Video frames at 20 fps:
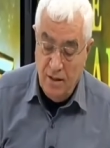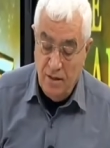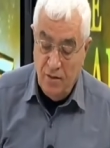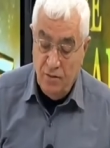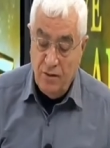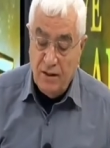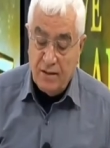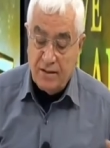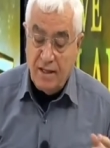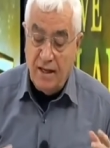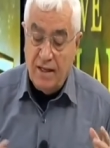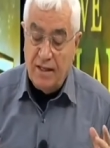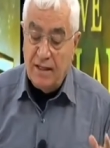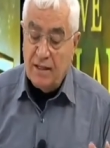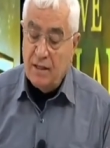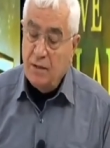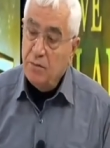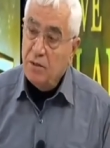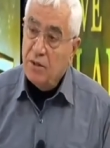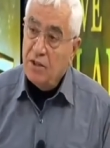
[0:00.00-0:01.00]
vesaire
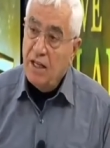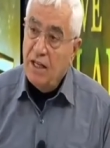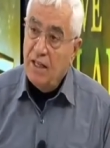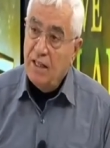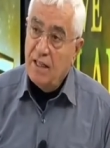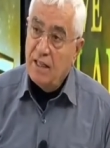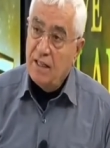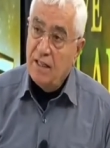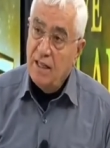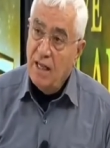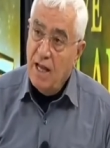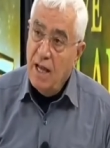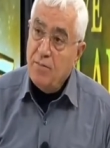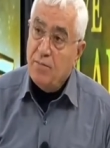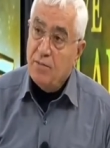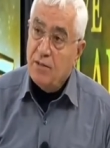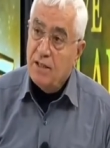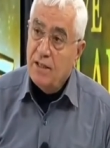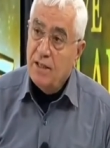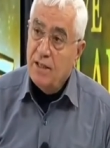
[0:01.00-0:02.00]
gibi şeylerin
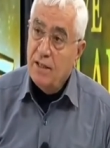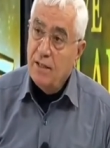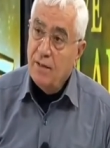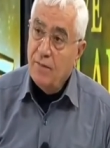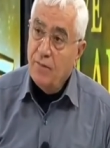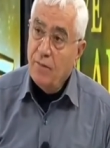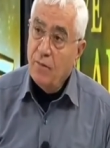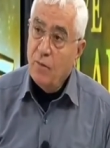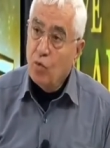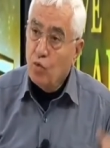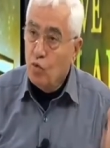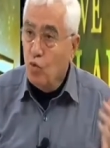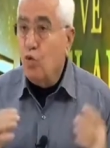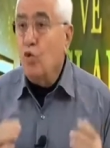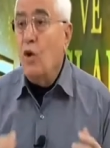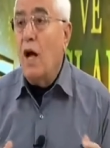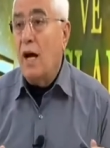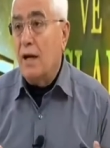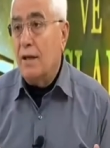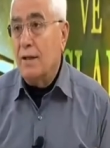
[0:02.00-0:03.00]
hepsi Hı. kul
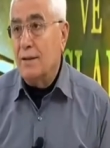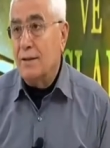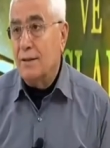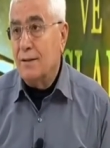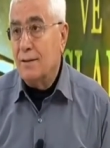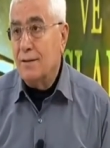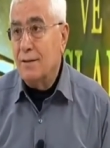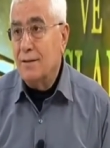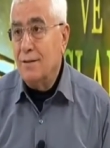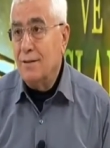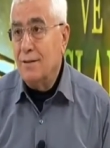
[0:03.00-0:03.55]
hakkıdır.